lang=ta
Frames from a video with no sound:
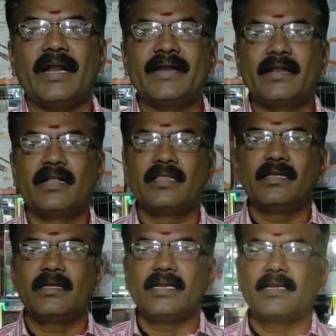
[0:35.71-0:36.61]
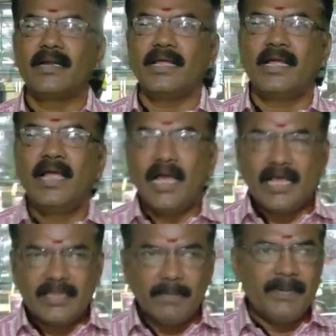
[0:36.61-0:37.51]
ஒரு கனெக்ட் இருக்குது ரைட்டுங்களா
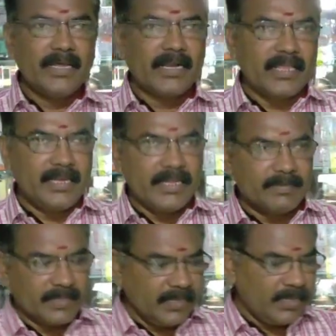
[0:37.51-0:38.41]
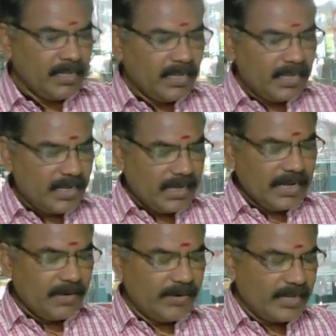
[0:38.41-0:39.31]
அது எப்படிங்கிறத நீங்க வந்து
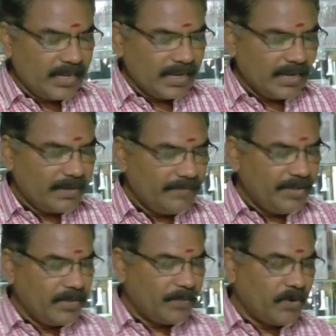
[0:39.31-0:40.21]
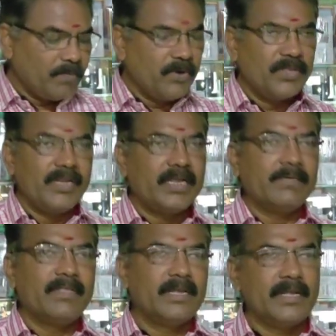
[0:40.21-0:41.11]
என்னுடைய வீடியோ போகும்போது
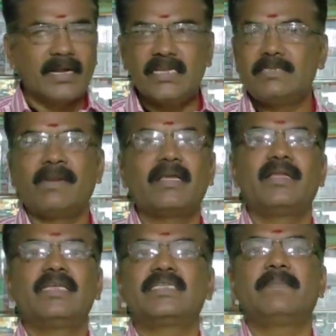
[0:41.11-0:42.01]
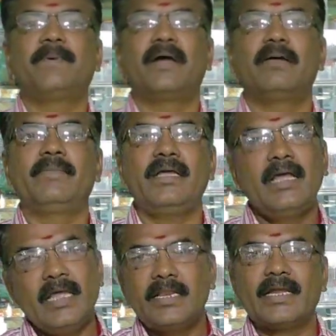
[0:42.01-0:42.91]
நீங்க வந்து கடைசி வரைக்கும் நீங்க ஸ்கிப் ஆகாம
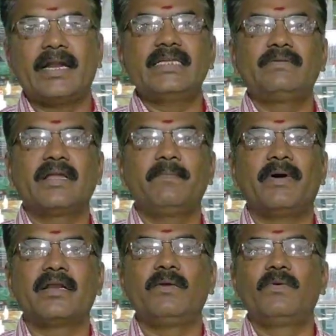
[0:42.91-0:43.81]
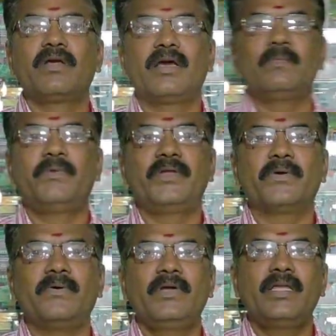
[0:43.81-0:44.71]
நீங்க கடைசி வரைக்கும் பாருங்க உங்களுக்கு அது
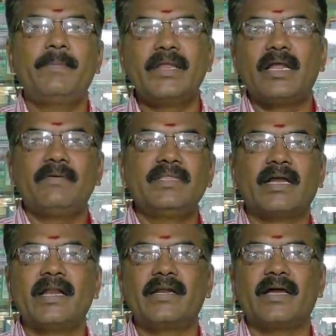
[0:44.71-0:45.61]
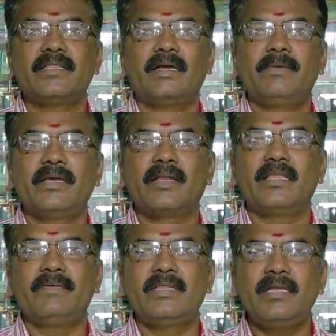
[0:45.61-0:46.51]
புரியும் எப்படி நான் வந்து கனெக்ட் ஆகுது
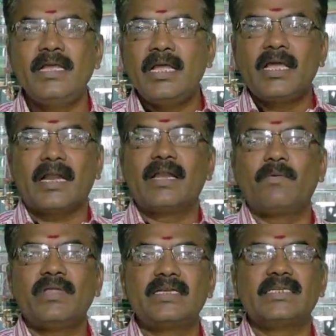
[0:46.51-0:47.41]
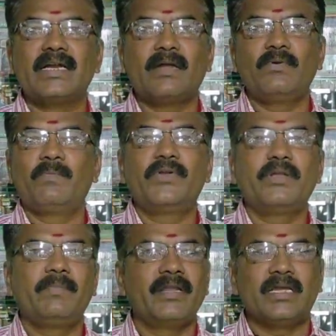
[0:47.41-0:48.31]
அப்படிங்கறத வந்து கரெக்டா உங்களுக்கு எக்ஸாக்டா உங்களுக்கு
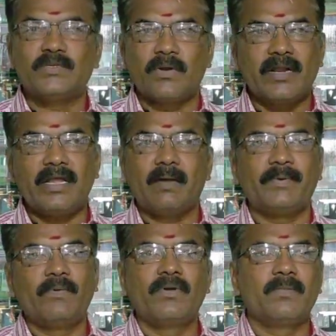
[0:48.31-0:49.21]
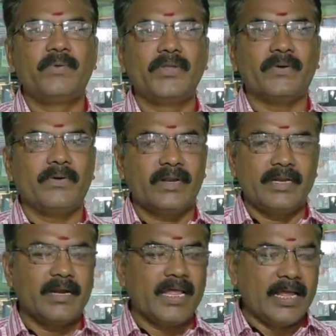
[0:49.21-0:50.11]
புரியும்படி நான் சொல்றேன் அப்போ உங்களுக்கு புரியும்
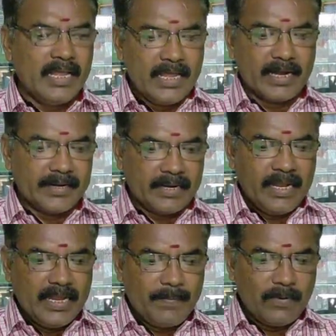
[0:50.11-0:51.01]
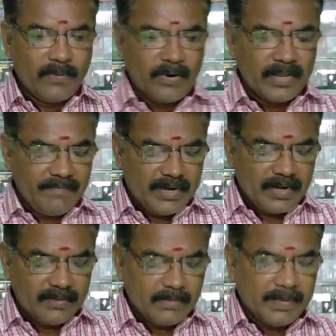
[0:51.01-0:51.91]
ரைட்டுங்களா ரைட் இப்போ உங்களுடைய
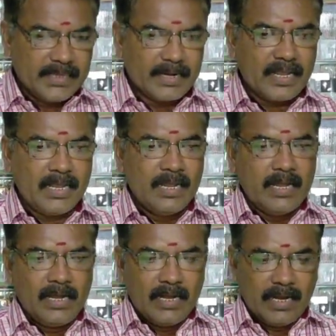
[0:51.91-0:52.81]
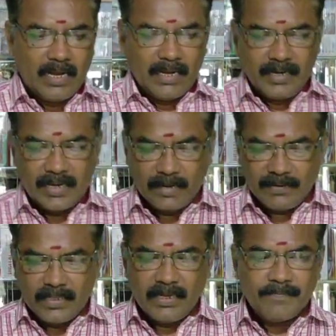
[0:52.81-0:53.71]
வீட்டுல வந்து பாத்தீங்கன்னா நீங்க
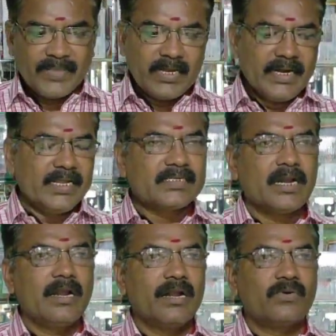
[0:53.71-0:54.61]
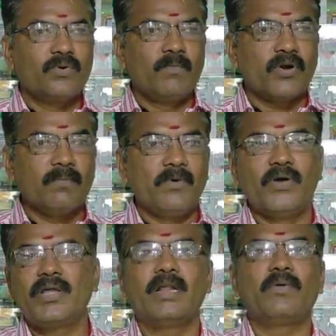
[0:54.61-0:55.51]
வந்து ஏடிஎஸ்எல் டூ
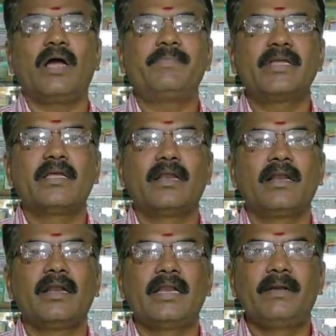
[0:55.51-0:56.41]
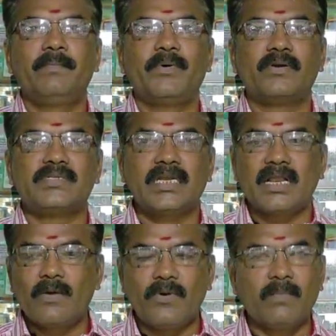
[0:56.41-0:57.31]
மூடமோ இல்ல ஒரு ஆப்டிக்கல் இன்புட்
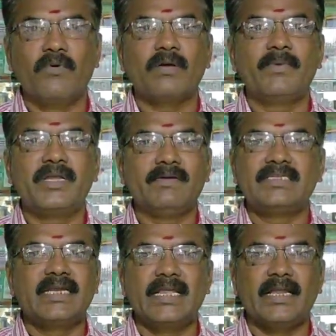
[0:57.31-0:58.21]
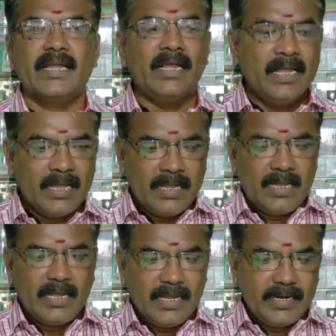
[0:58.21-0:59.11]
சிக்னல் உள்ள மூடமோ நீங்க வச்சிருக்கீங்க
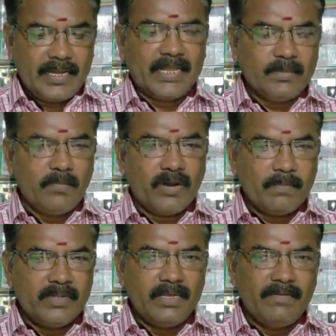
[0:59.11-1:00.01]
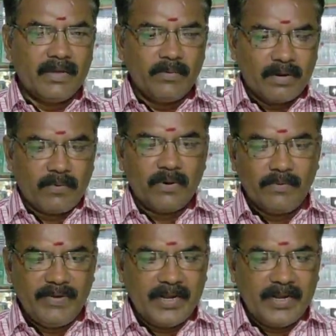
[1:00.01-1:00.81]
அந்த மோடம் வந்து ஒரு ஒரு